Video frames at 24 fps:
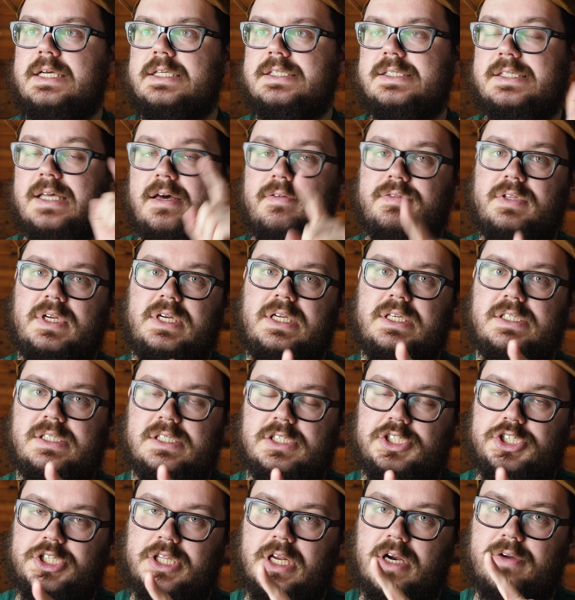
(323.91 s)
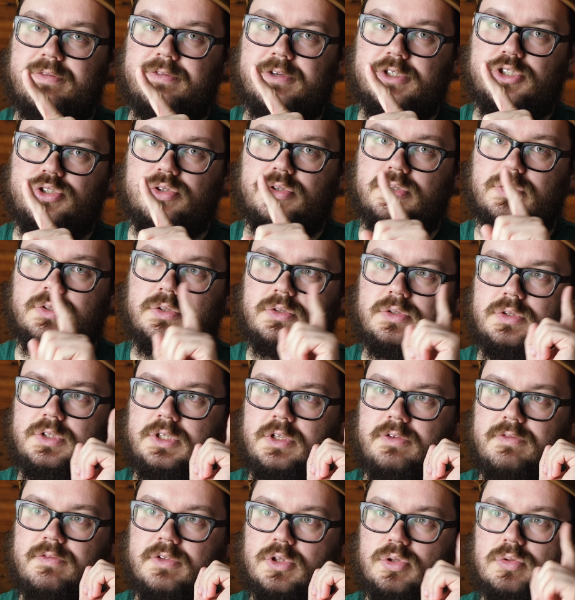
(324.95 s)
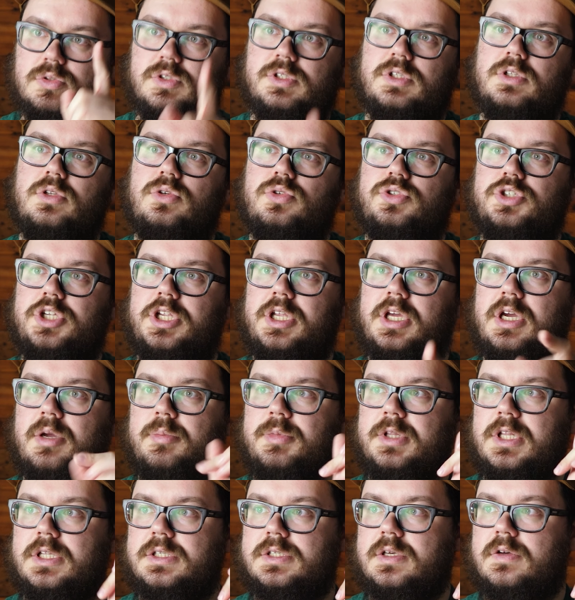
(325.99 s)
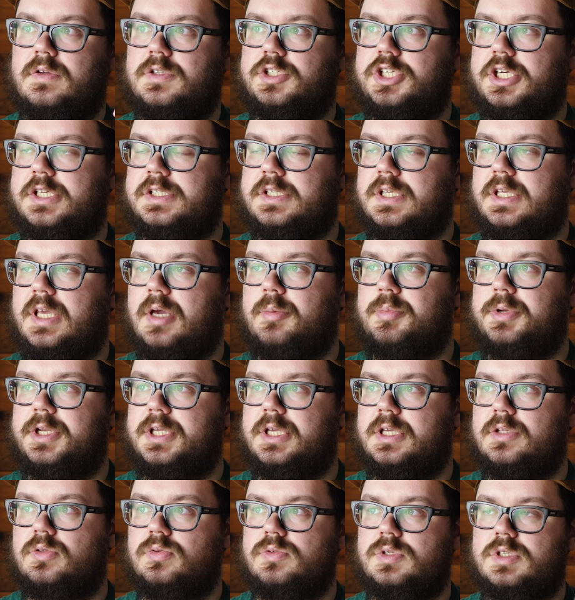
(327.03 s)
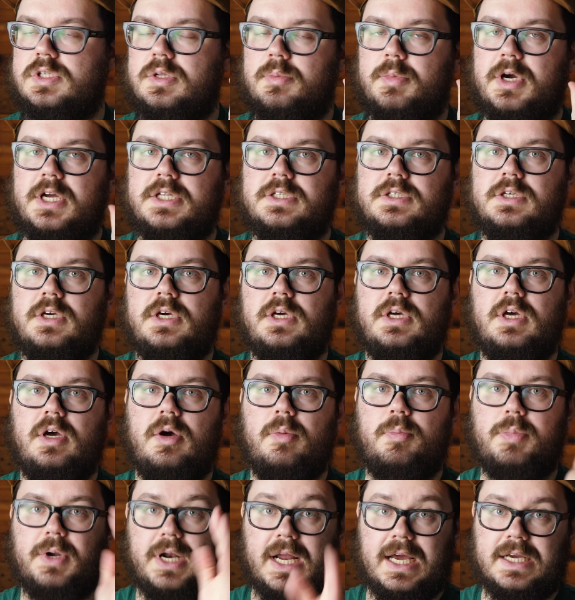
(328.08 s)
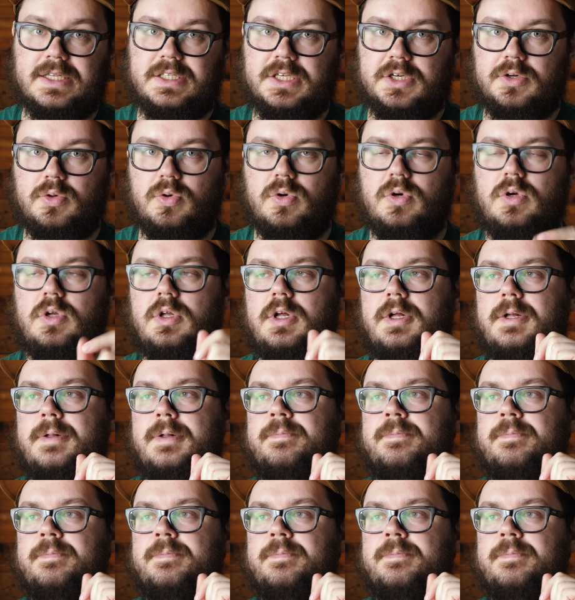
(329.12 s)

Завтра, если штрафы еще не введут за нарушение комендантского часа, я приеду снимать практику.